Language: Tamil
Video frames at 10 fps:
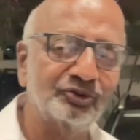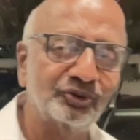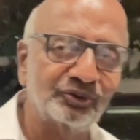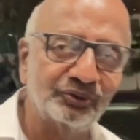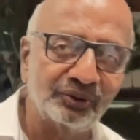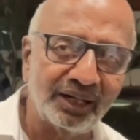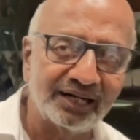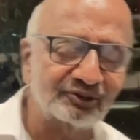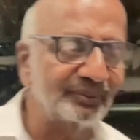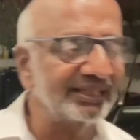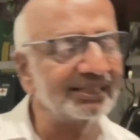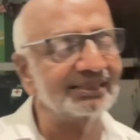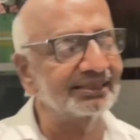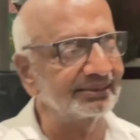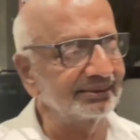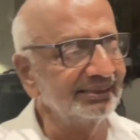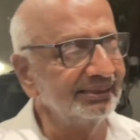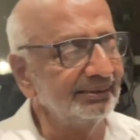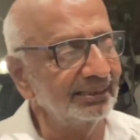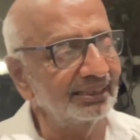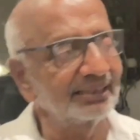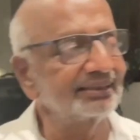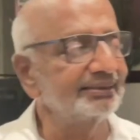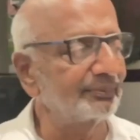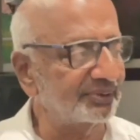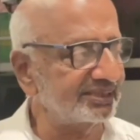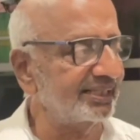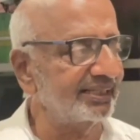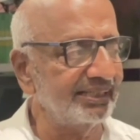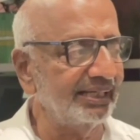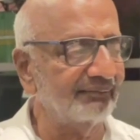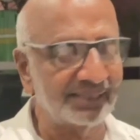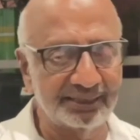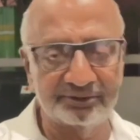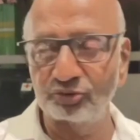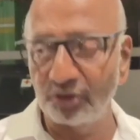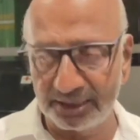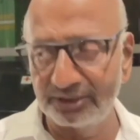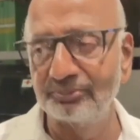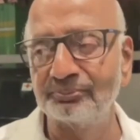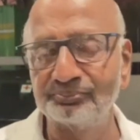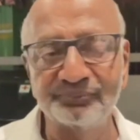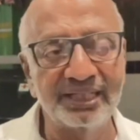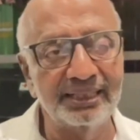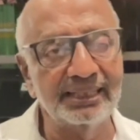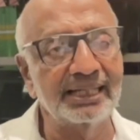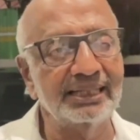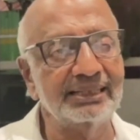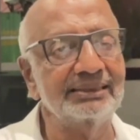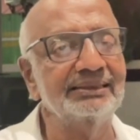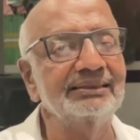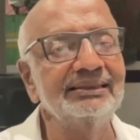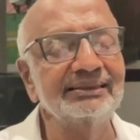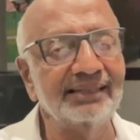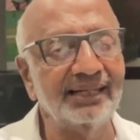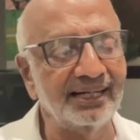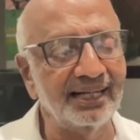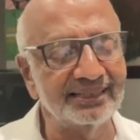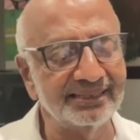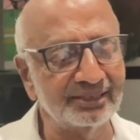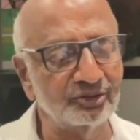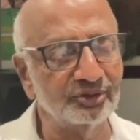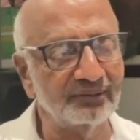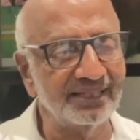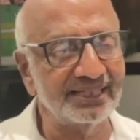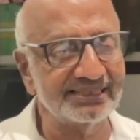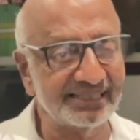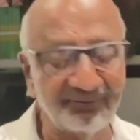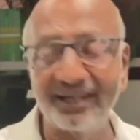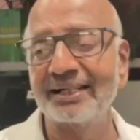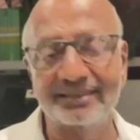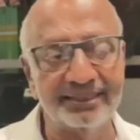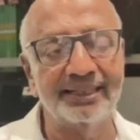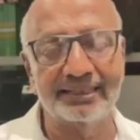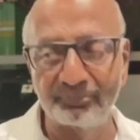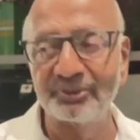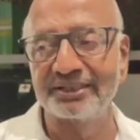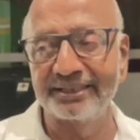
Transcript: அவர்களுக்கு ஒரு ஆர்வம் இருக்கின்றது இந்த பிரச்சனையிலே அவர்கள் தொடர்ந்தும் எங்களுக்கு தங்களால் இயன்ற உதவிகளை செய்வார்கள் என்று நான்